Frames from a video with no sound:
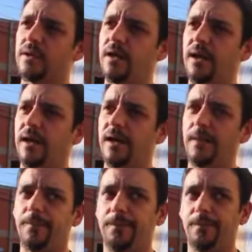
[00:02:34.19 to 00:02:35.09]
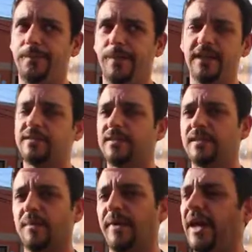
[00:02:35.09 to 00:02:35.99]
que é mais
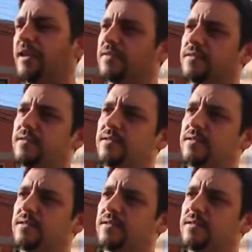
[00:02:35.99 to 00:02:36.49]
30 metros,